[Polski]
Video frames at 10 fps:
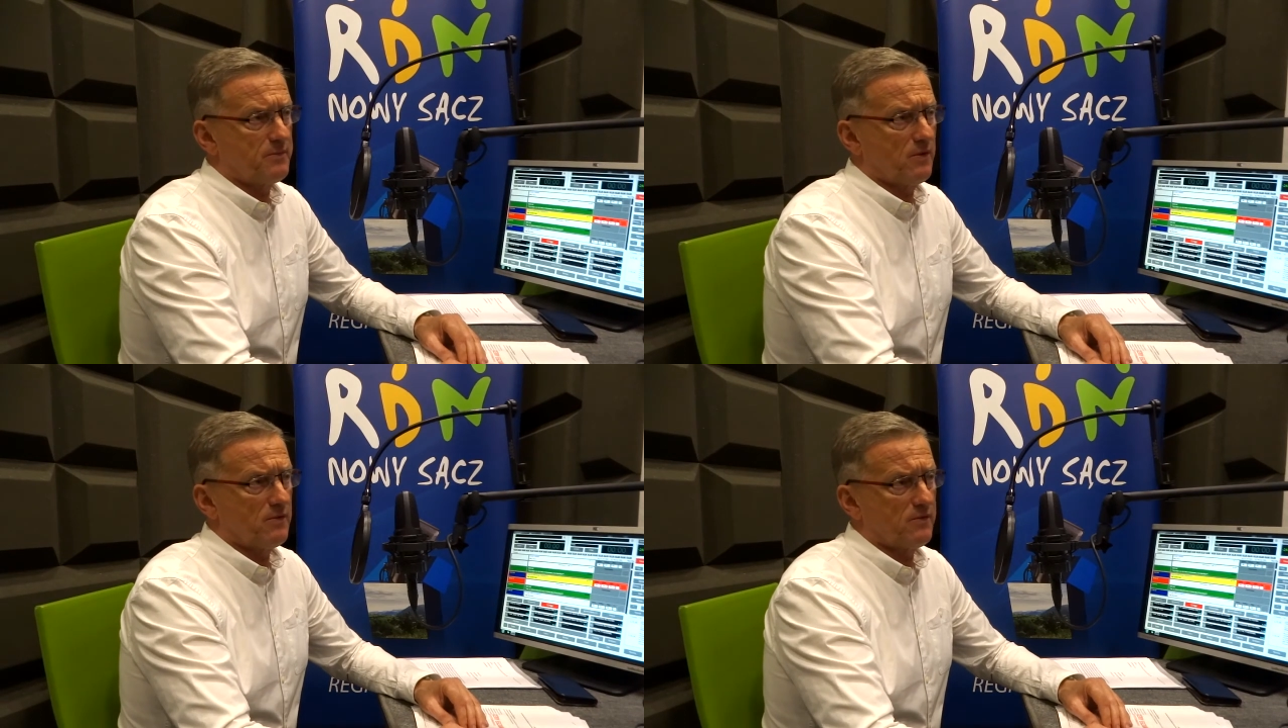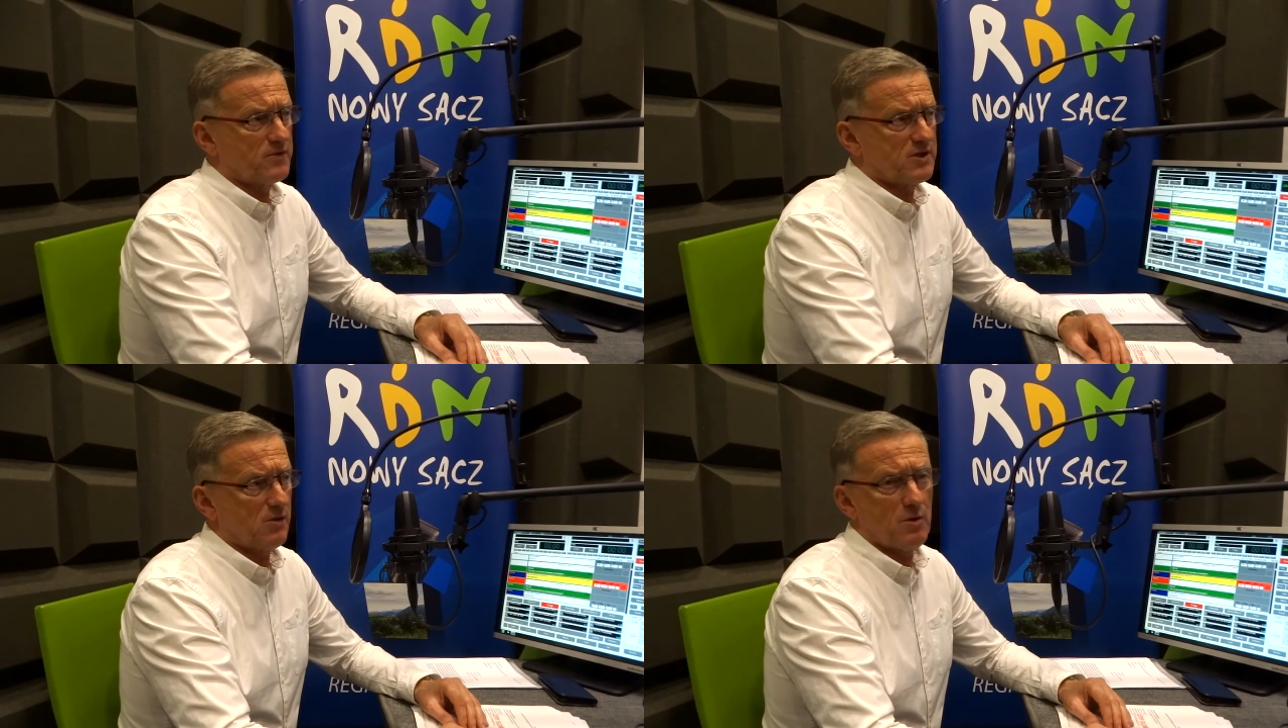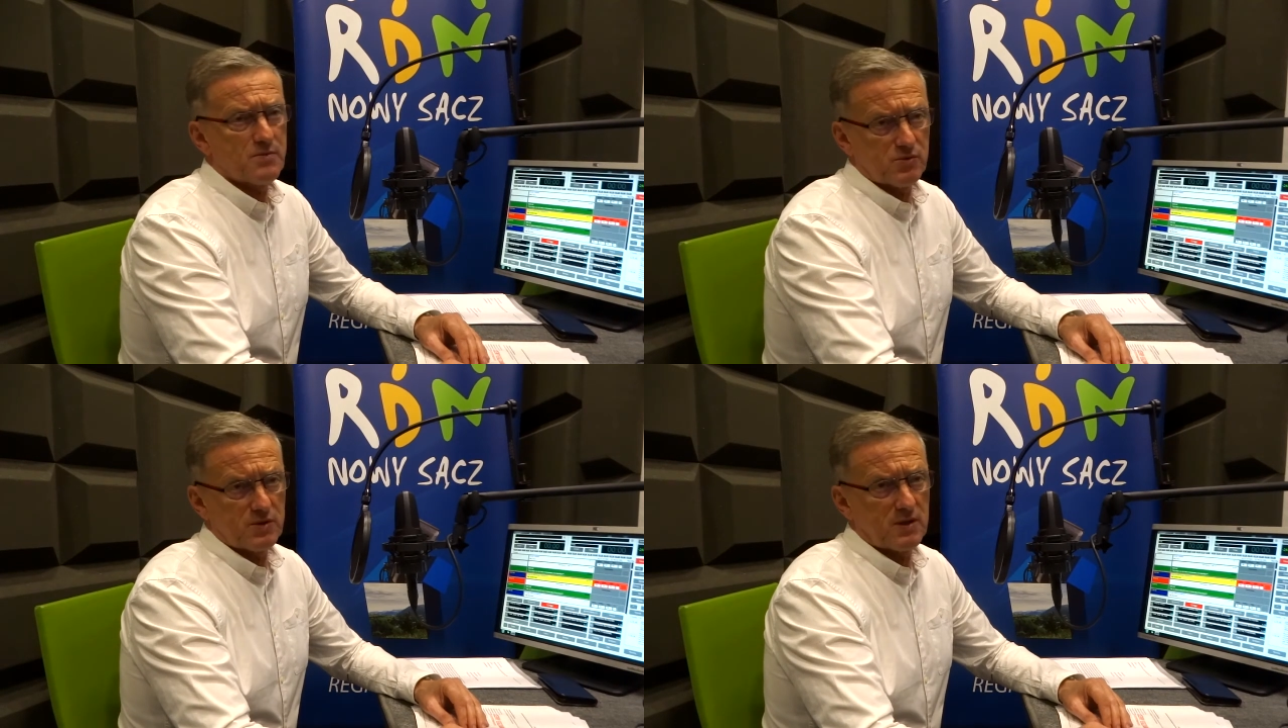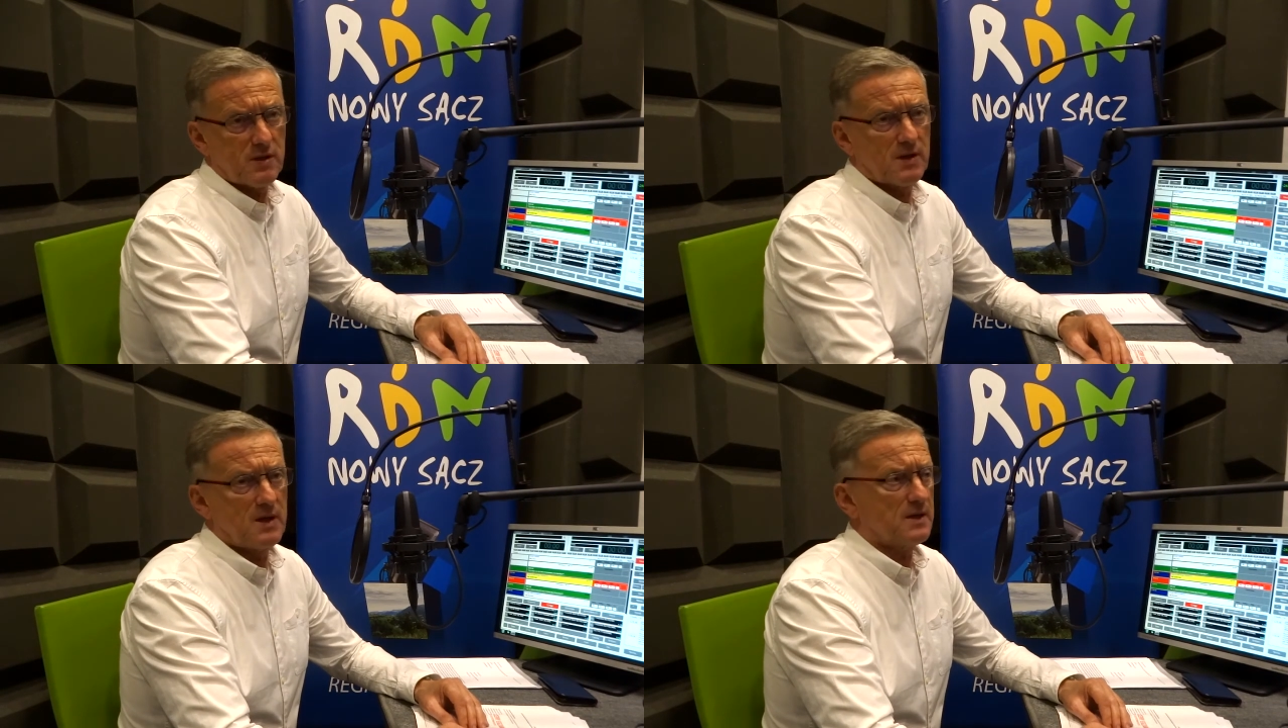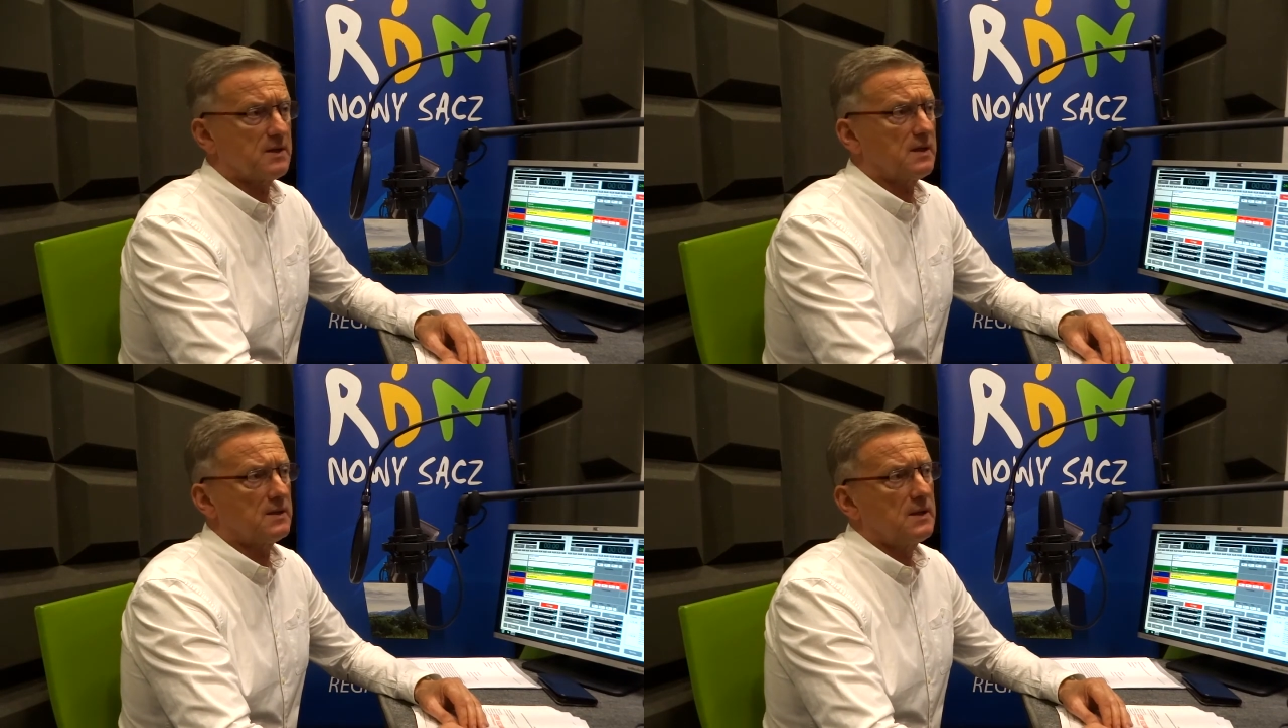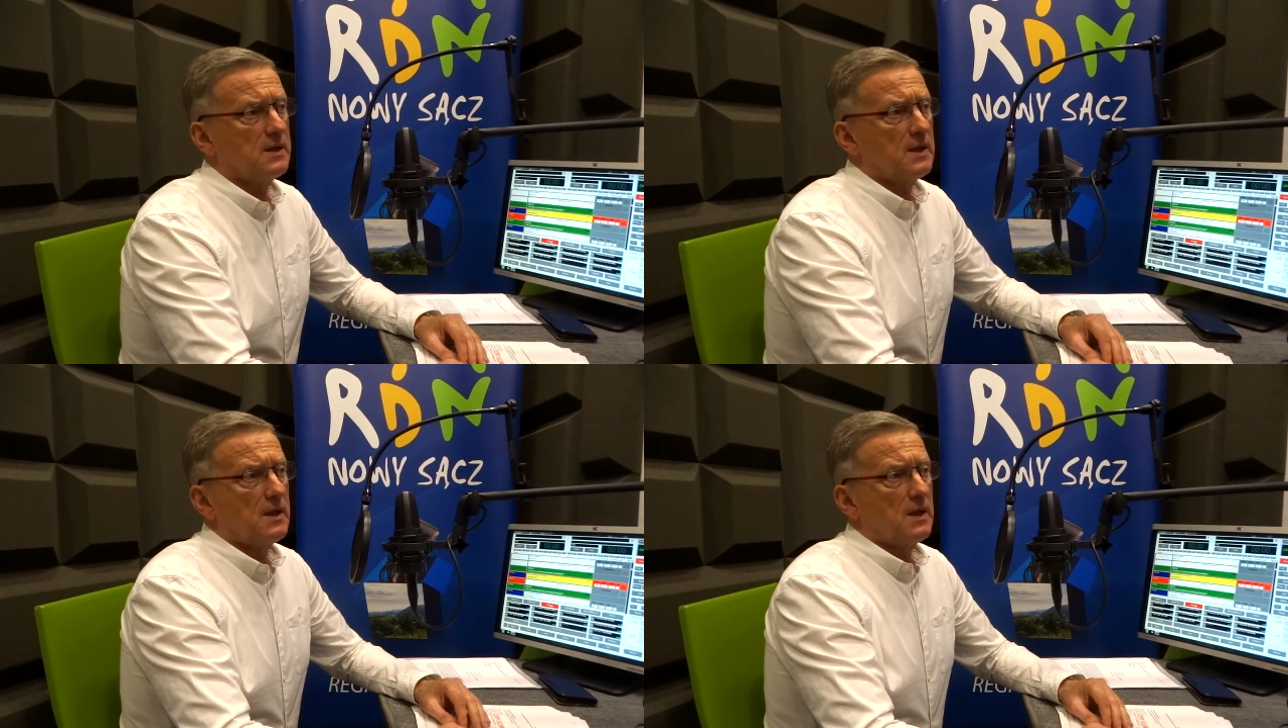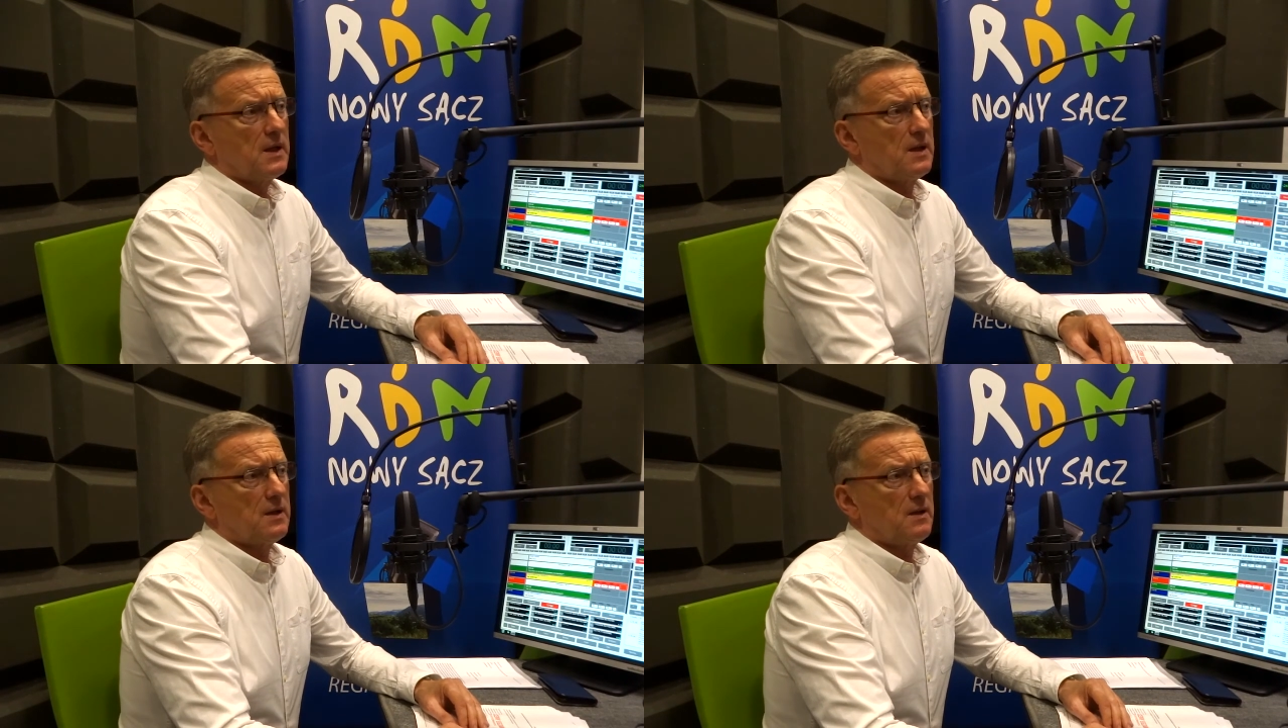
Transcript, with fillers: w działu obsługi klienta E,